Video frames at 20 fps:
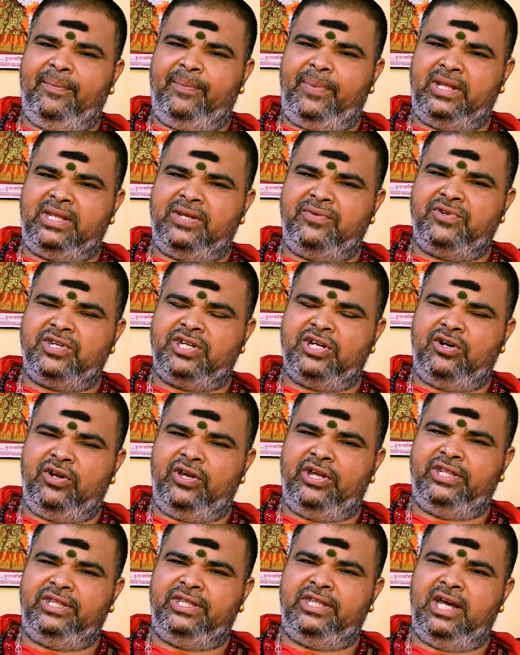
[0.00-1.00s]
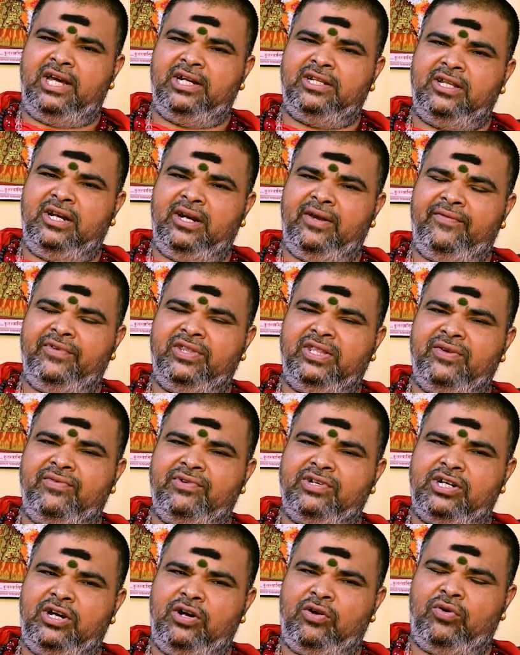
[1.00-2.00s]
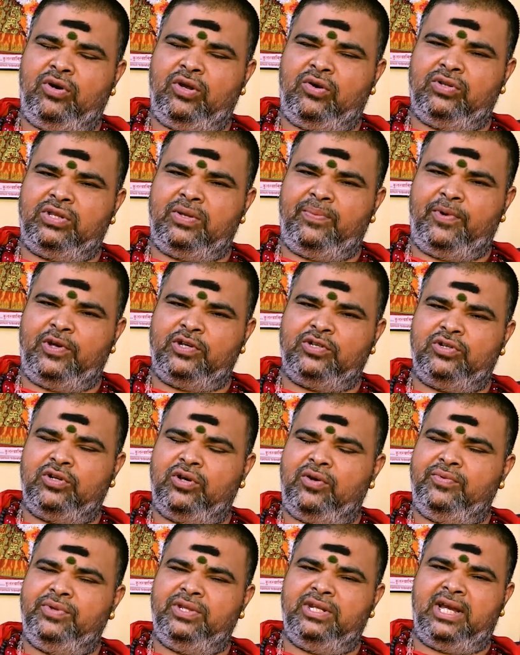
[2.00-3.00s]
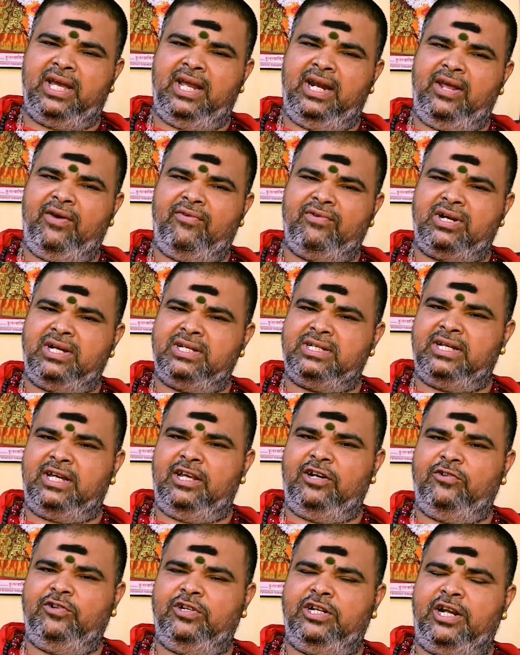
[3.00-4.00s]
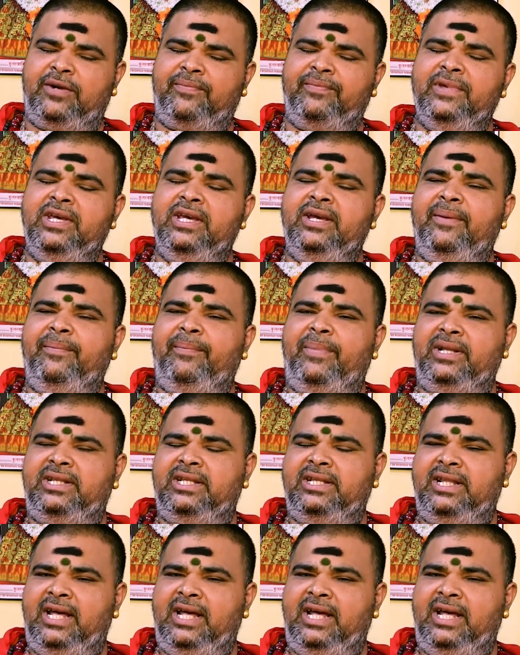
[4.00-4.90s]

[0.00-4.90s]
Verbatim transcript: ప్రతి విషయంలో విద్యార్థులకు విద్య విషయంలో కూడా కొంత పాజిటివ్గా ముందుకెళ్ళే అవకాశం కలిగి ఉంటారు ప్రతి